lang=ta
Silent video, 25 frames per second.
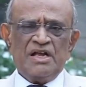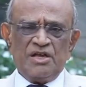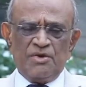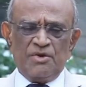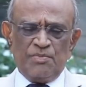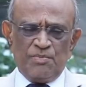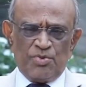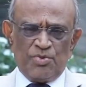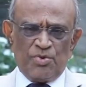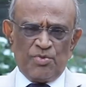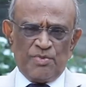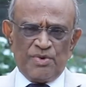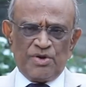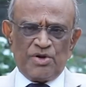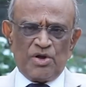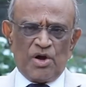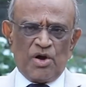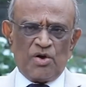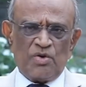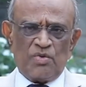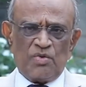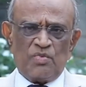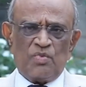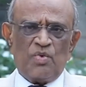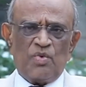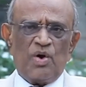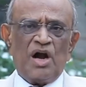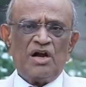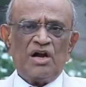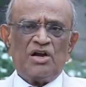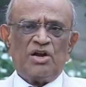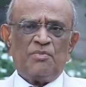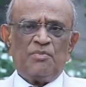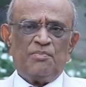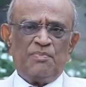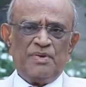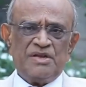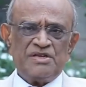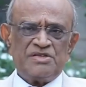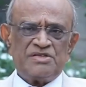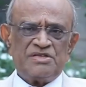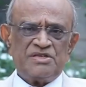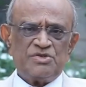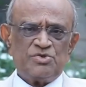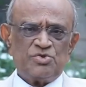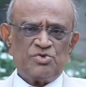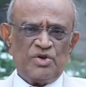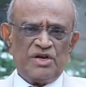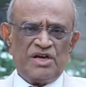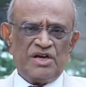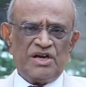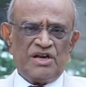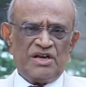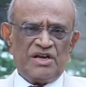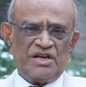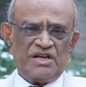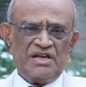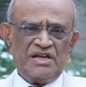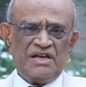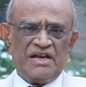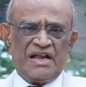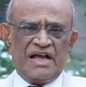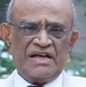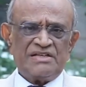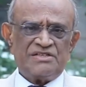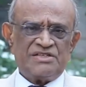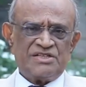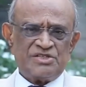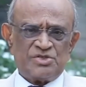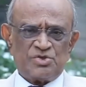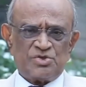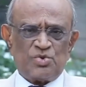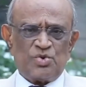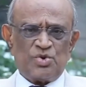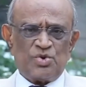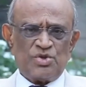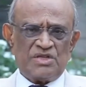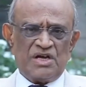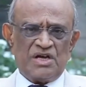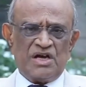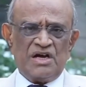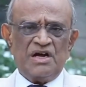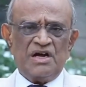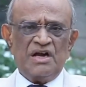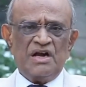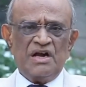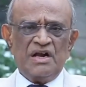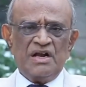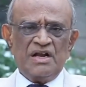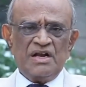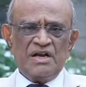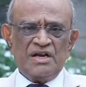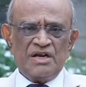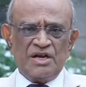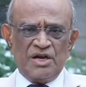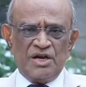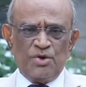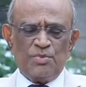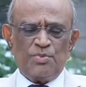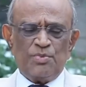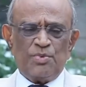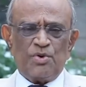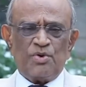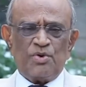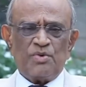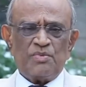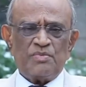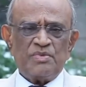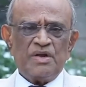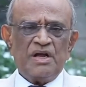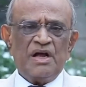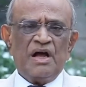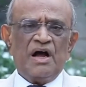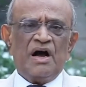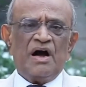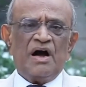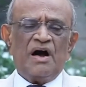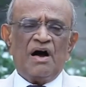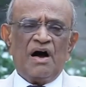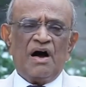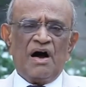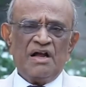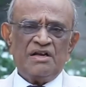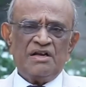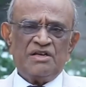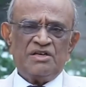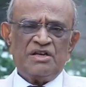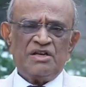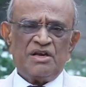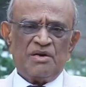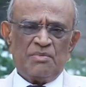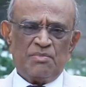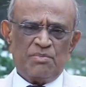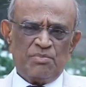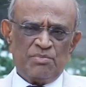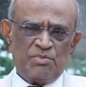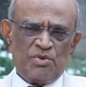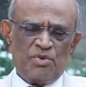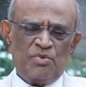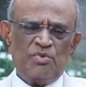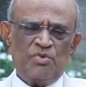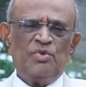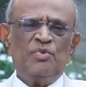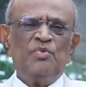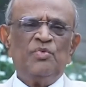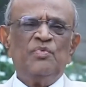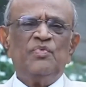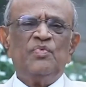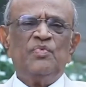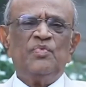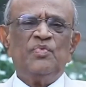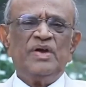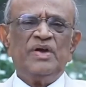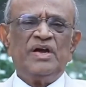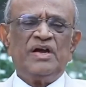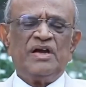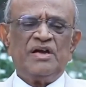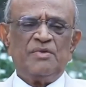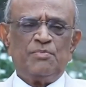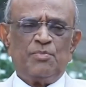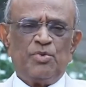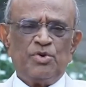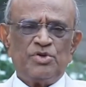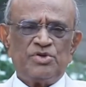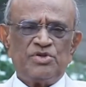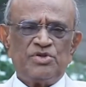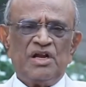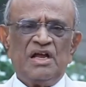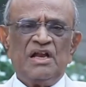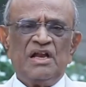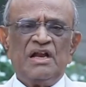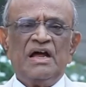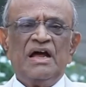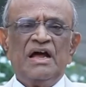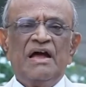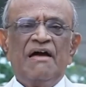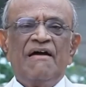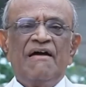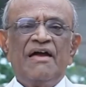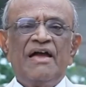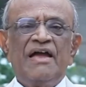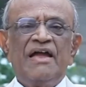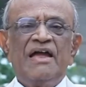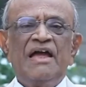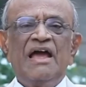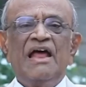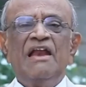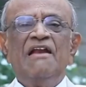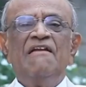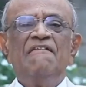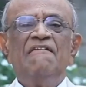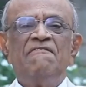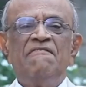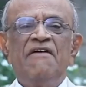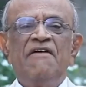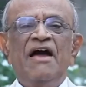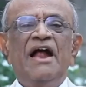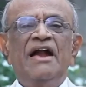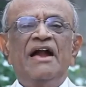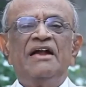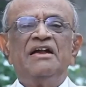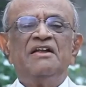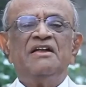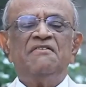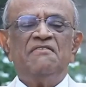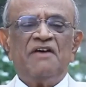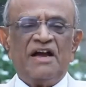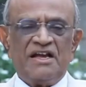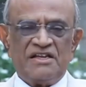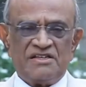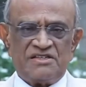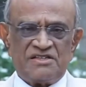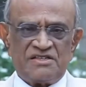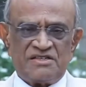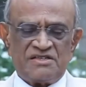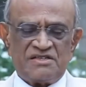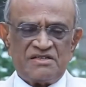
இம்ப்ரூவ்மெண்ட் ஆகும் வாட்டர் பில்ஸ்ன்னு சொல்லிட்டு இருக்கு லாசிக்ஸ் கொடுத்தா நின்று போகும் ஹார்ட் ரொம்பவும் வீக்காக போச்சுன்னா எல் வேட் டிவைஸ்